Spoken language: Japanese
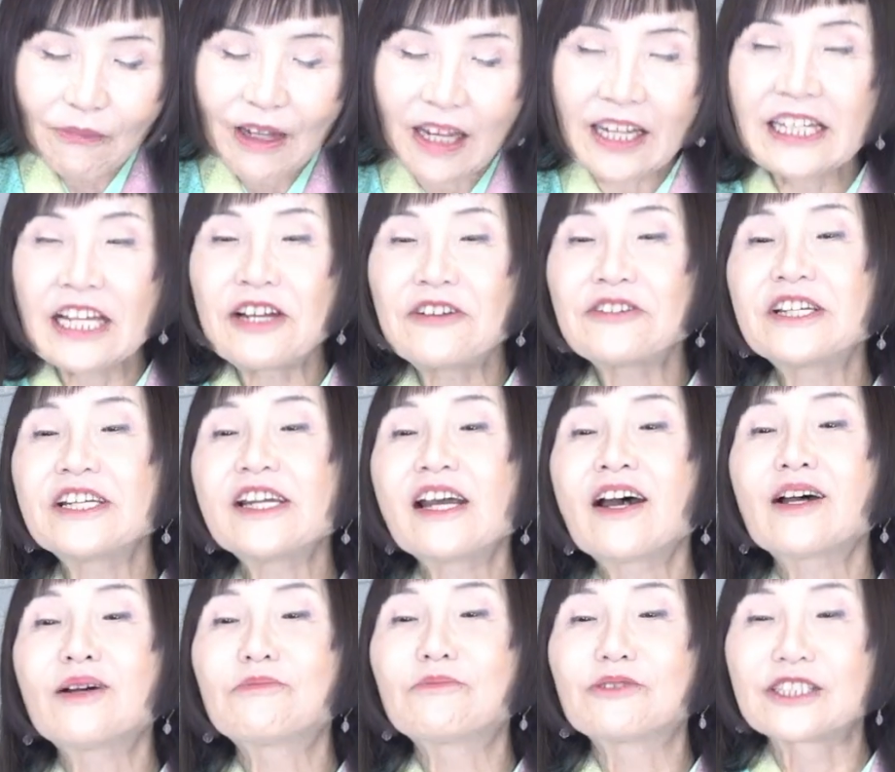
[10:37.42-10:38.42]

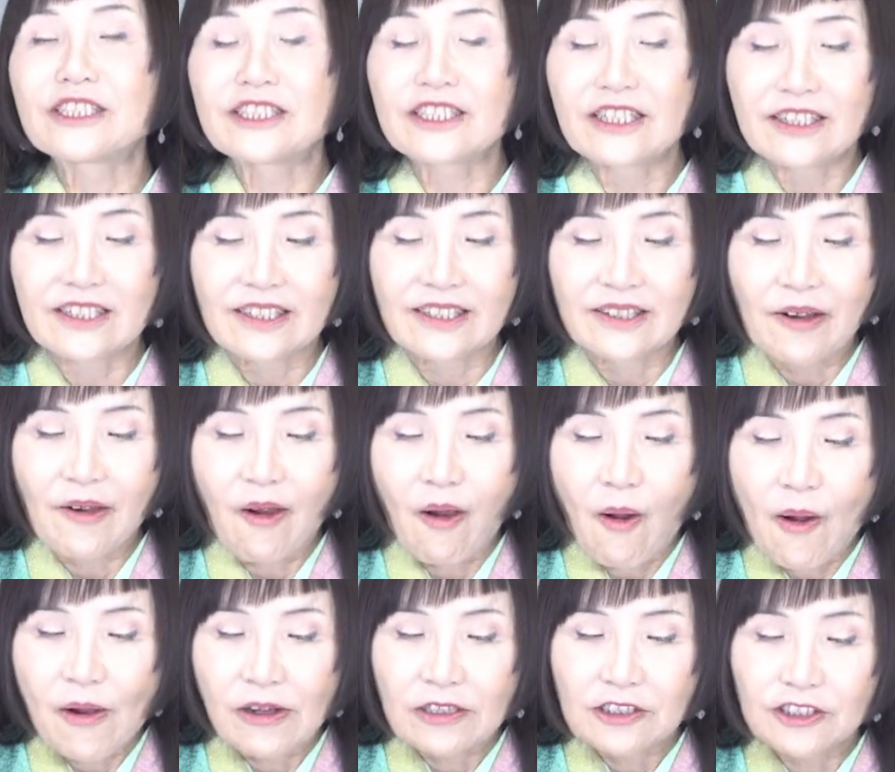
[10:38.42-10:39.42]
エネルギーハーモニーが
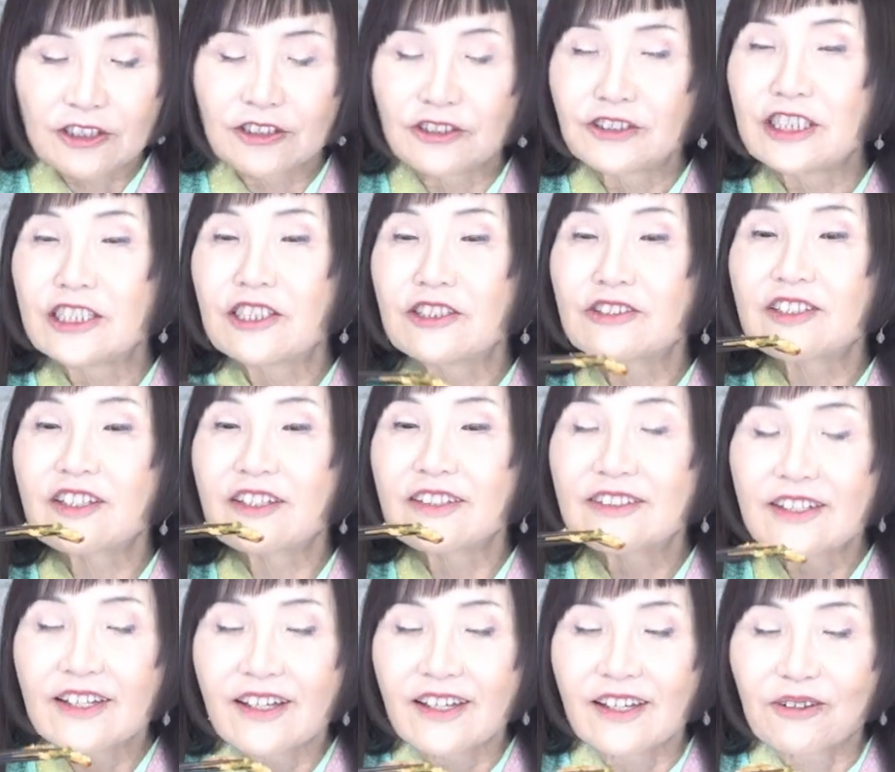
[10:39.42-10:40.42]
チューニングされ
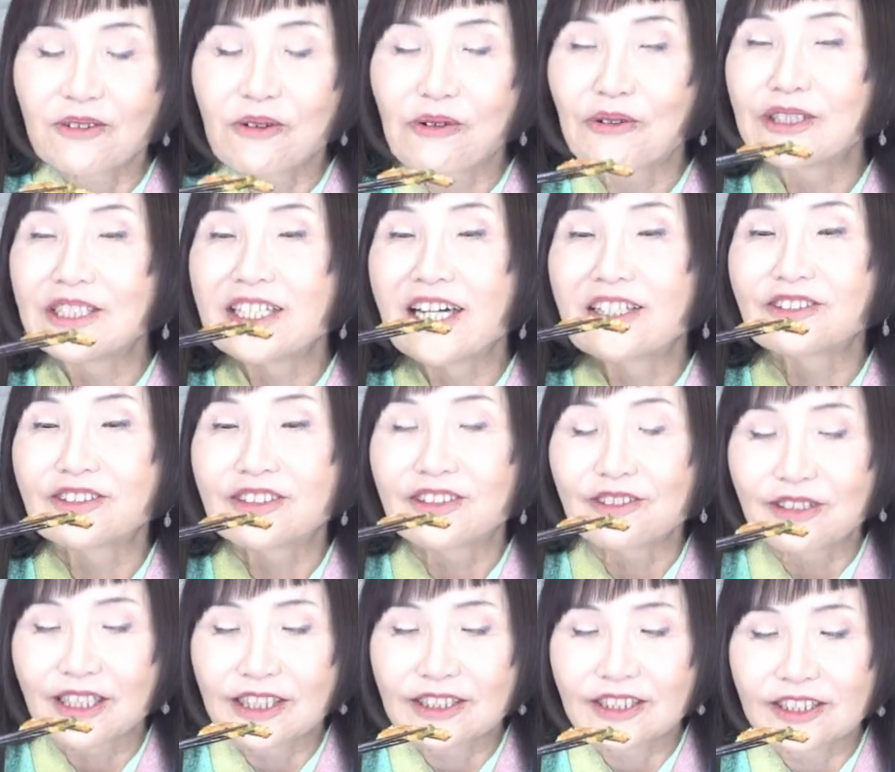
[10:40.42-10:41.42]
てここにあるってい
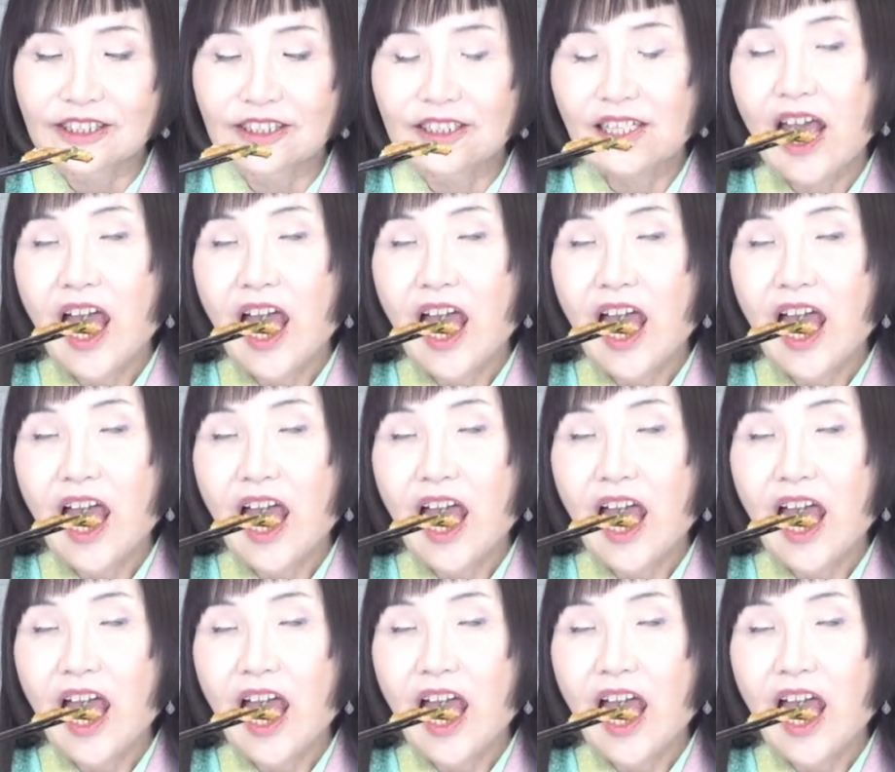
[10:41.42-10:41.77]
う感じ。